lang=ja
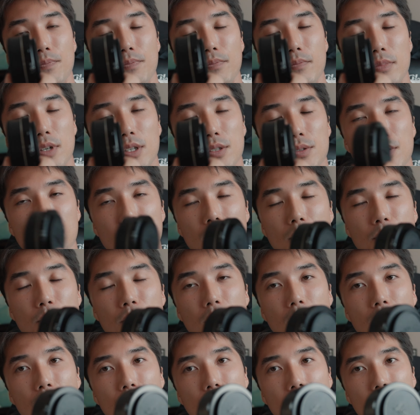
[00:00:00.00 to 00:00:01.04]

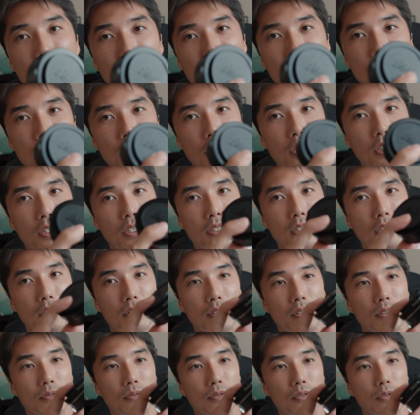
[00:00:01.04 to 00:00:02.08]
マウントアダプターとかでいいんじゃないかなっ
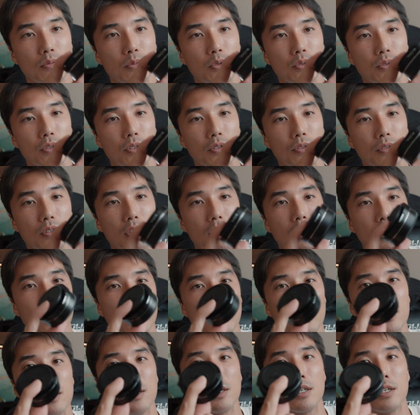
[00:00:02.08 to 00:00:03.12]
ていうふうに思うんですよね。なん
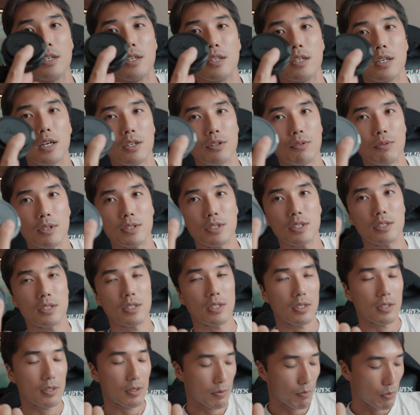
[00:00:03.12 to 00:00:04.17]
か、あの、わざわ
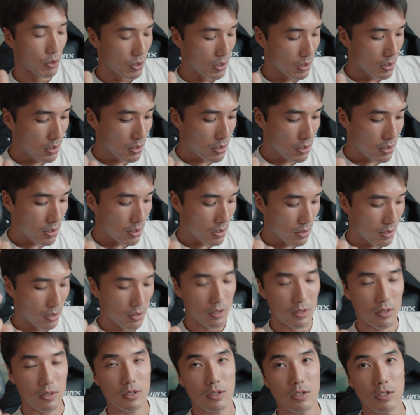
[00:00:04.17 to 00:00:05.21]
ざ、僕が電子接
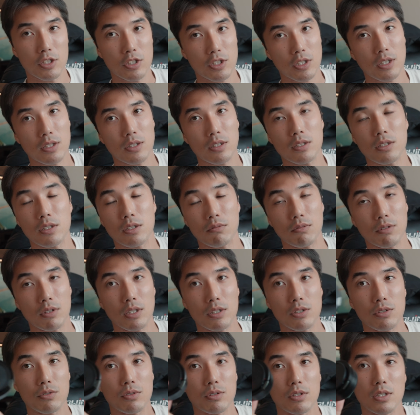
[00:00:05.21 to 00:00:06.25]
点にしたかった理由は
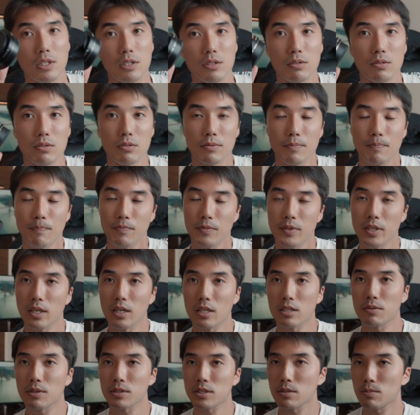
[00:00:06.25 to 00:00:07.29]
単純にあの、
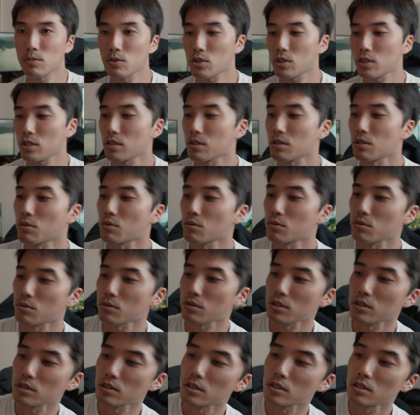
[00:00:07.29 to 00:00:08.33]
α7CI で撮ると
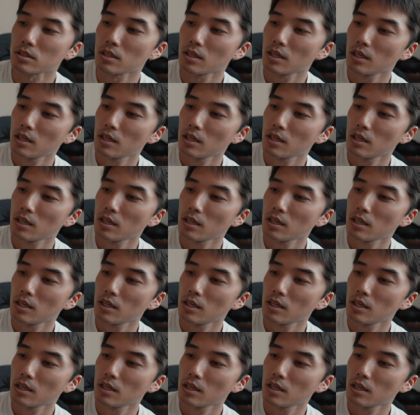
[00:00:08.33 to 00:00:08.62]
きに、